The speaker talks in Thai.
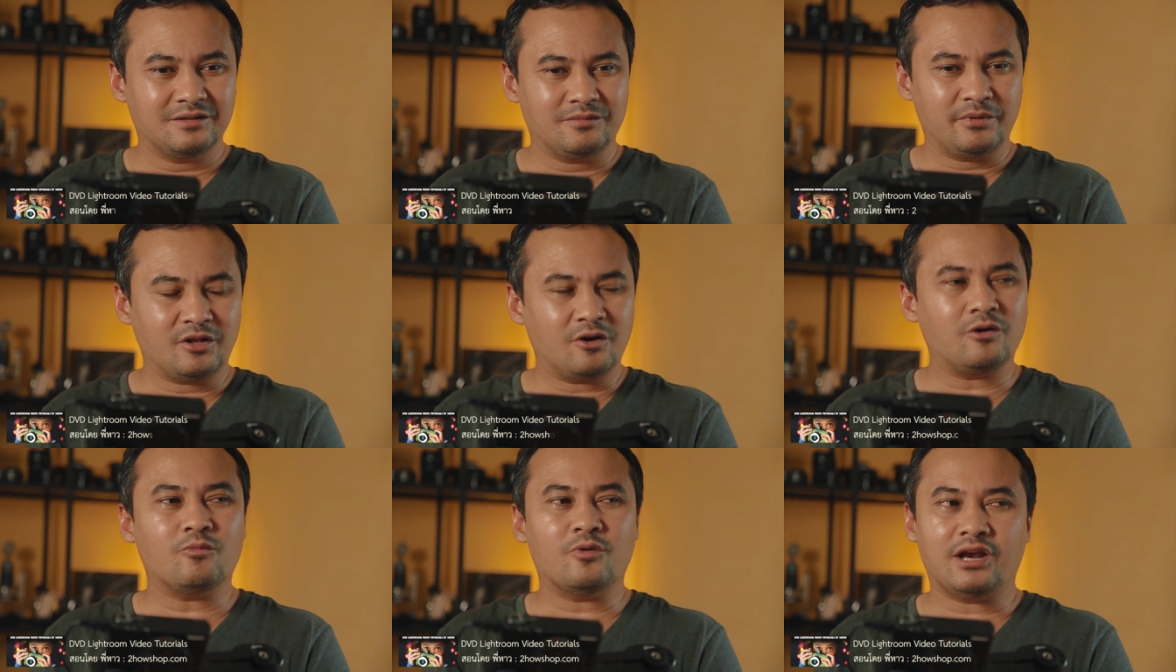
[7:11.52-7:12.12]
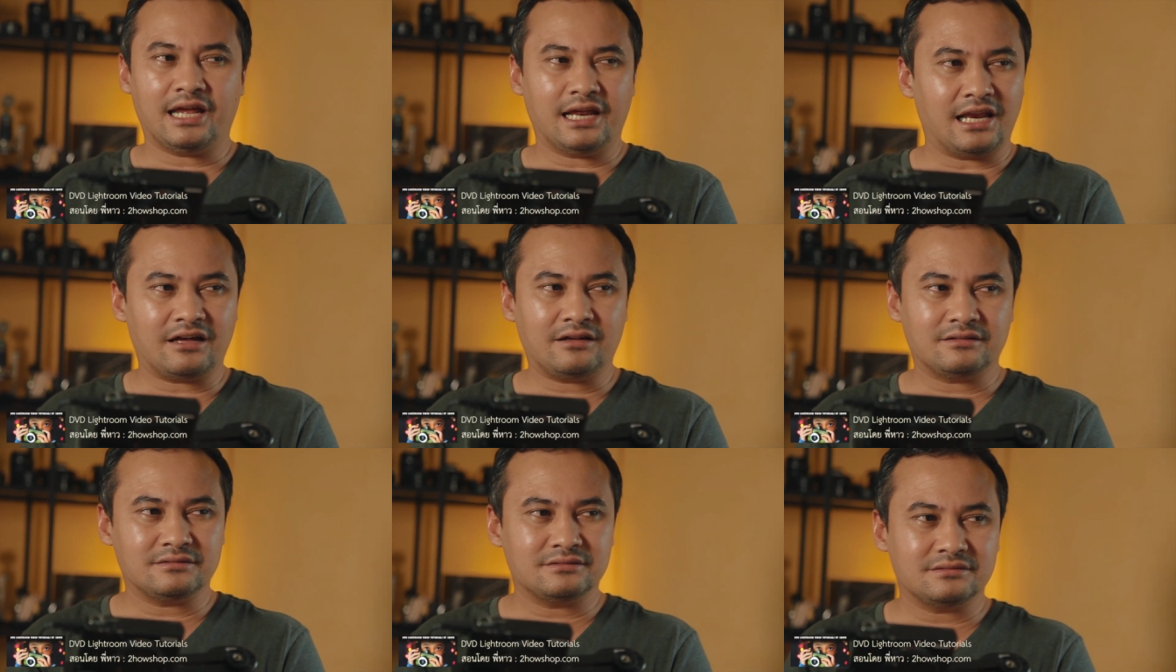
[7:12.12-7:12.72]
ไม่ต้องกังวลอะไรอีกแล้
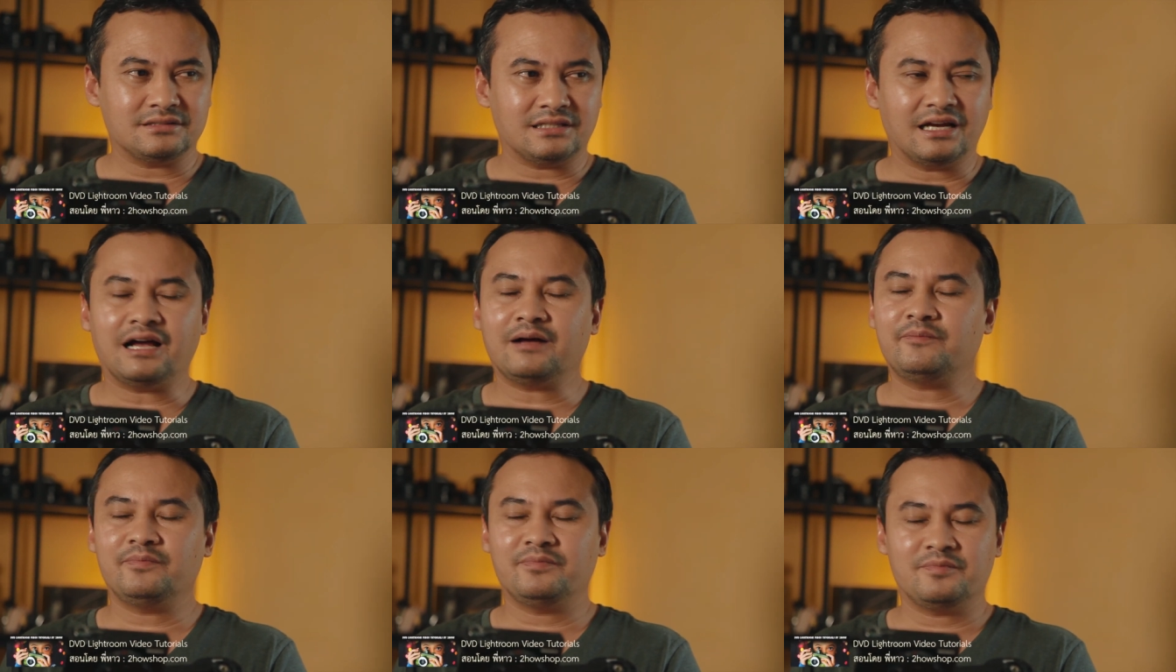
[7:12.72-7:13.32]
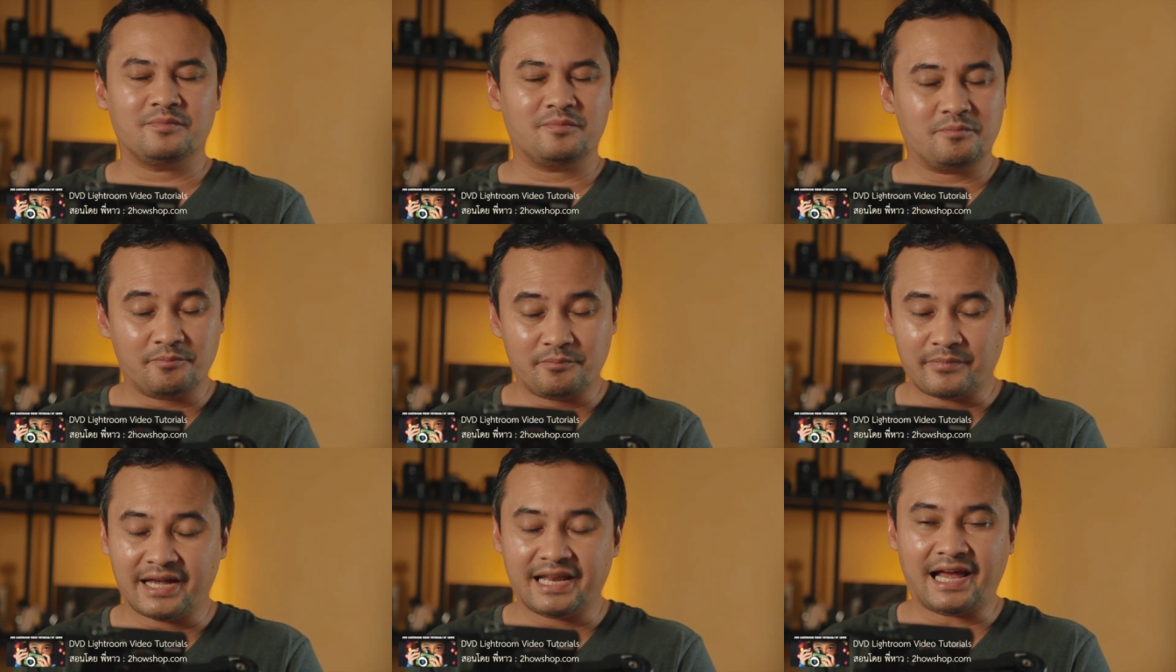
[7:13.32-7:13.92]
วนะครับ
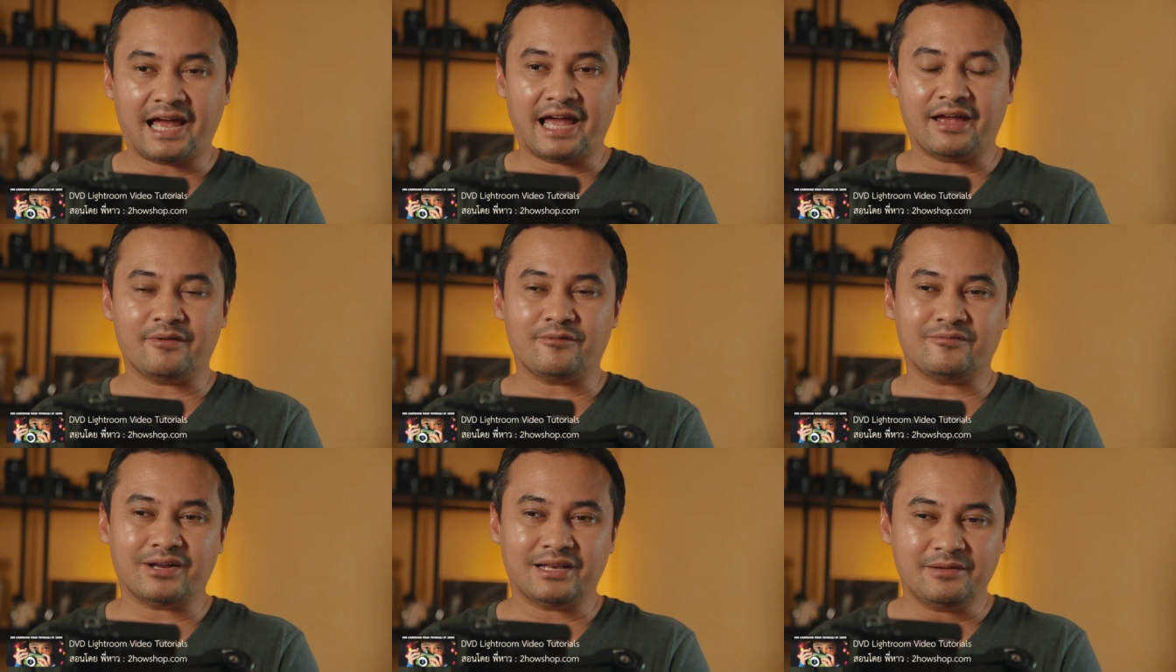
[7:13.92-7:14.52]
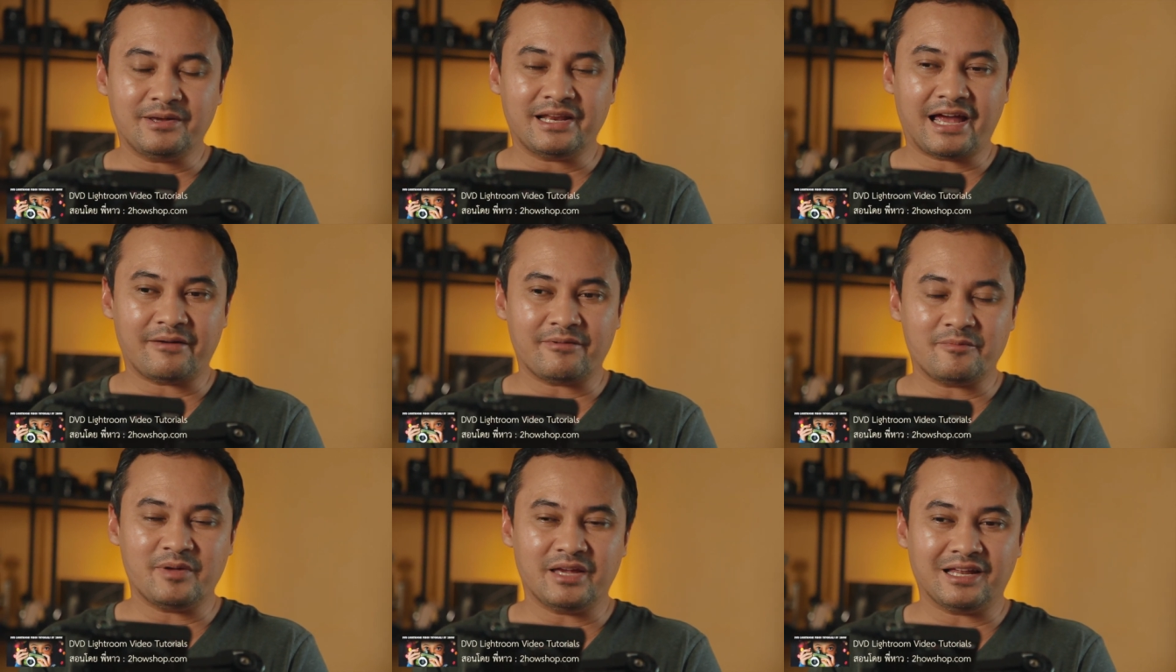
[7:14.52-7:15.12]
ไปถ่ายวันที่ไปถ่าย
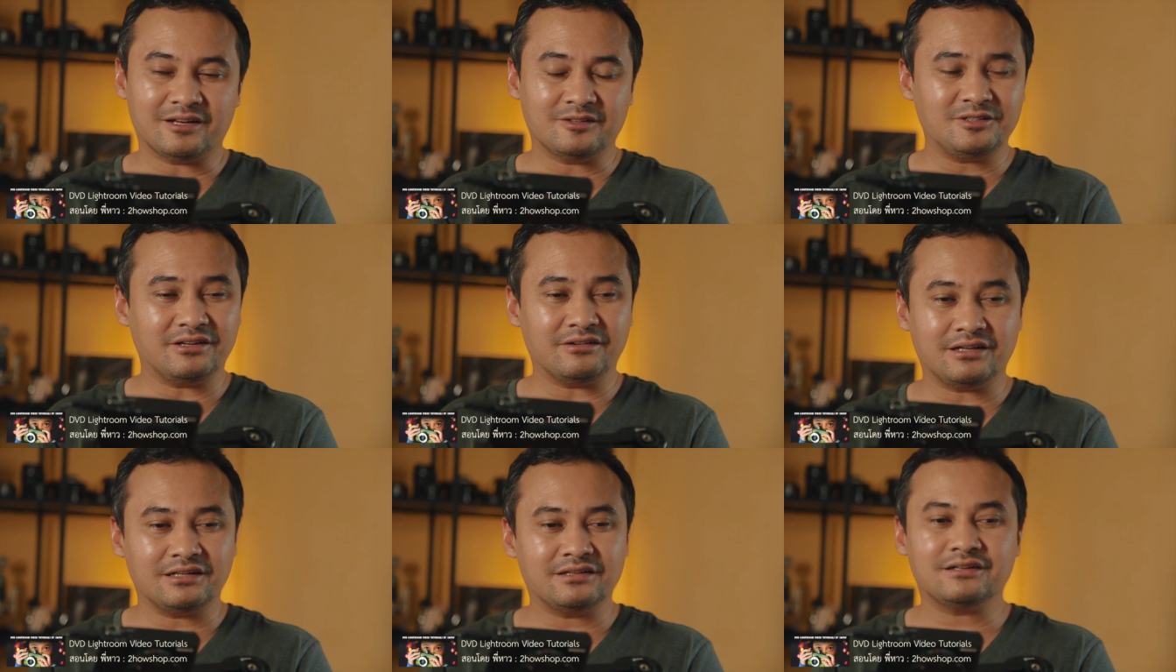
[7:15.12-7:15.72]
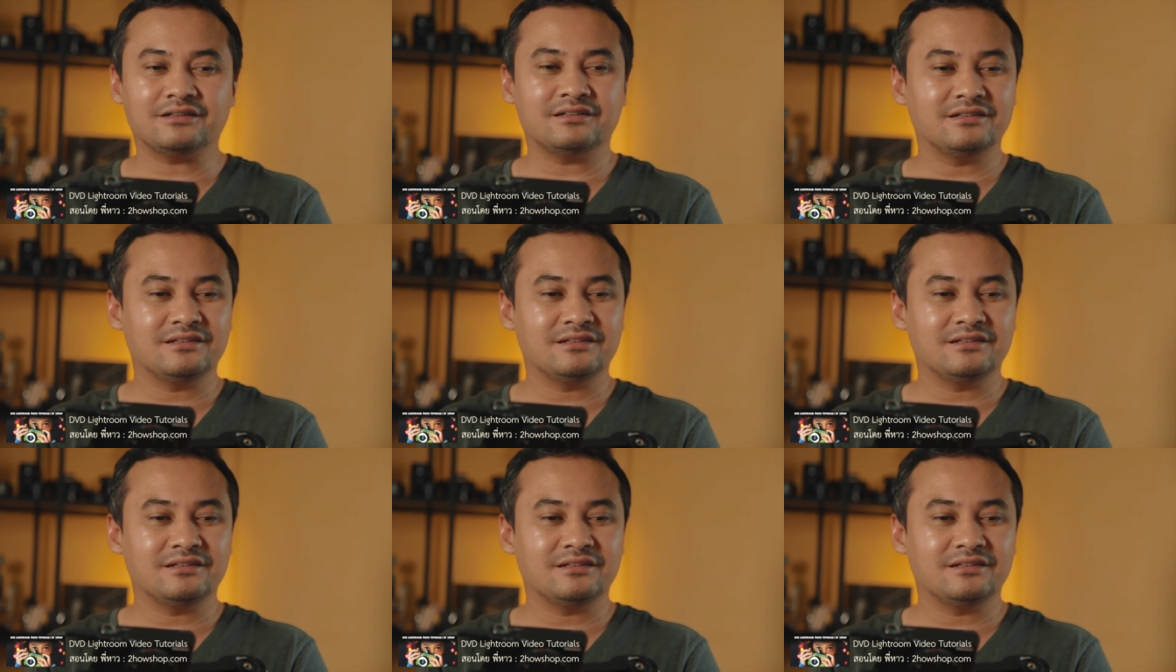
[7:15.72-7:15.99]
บะหมี่รู้สึก เออ